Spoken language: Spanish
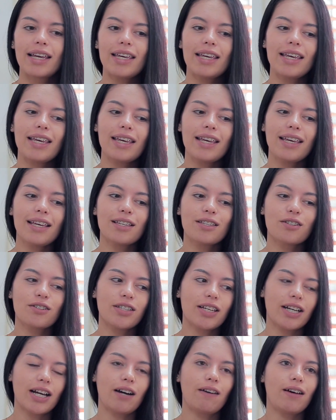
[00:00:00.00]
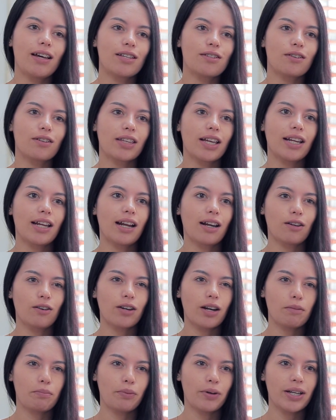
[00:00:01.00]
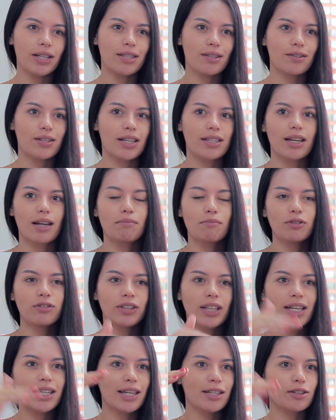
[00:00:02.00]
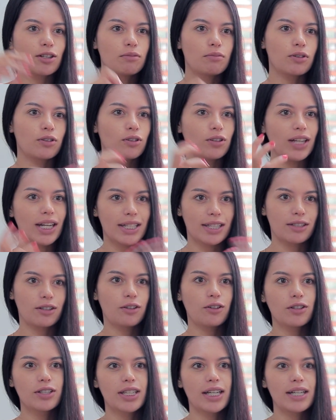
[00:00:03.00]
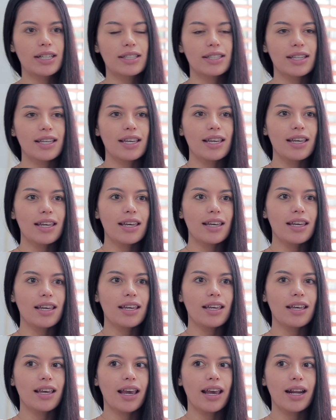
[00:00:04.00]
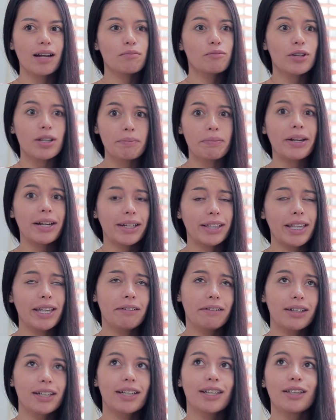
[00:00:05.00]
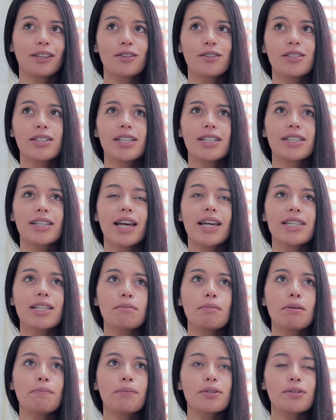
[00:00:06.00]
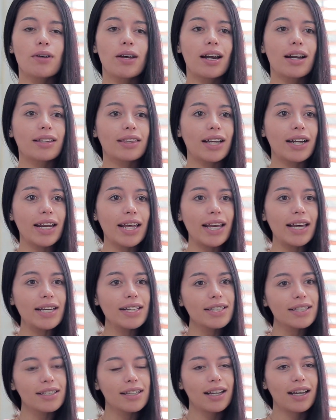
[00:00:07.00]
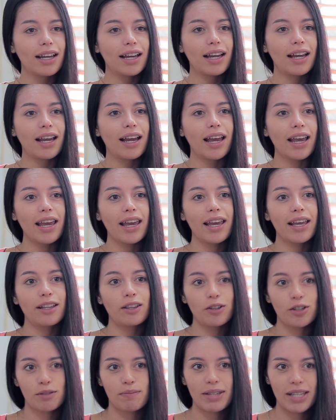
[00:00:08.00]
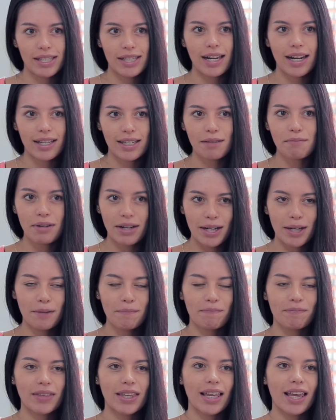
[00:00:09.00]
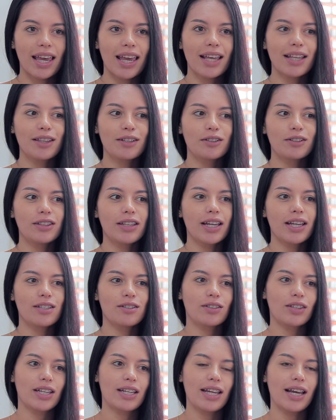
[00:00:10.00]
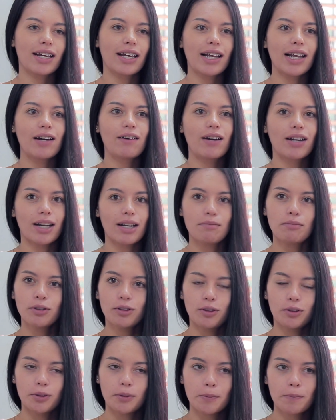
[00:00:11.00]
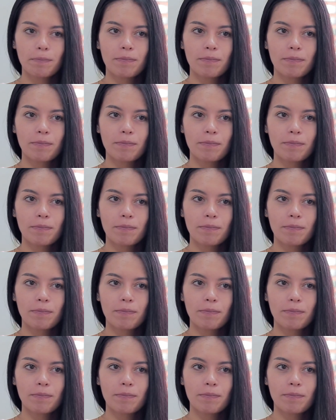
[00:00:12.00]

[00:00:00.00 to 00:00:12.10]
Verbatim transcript: y yo llegaba a desordenar los repuestos, a hacer montañas como con las cosas y era muy hiperactiva. Entonces, ella me empezó a dar tareas eh, dos veces a la semana en donde yo tenía que lavar la moto.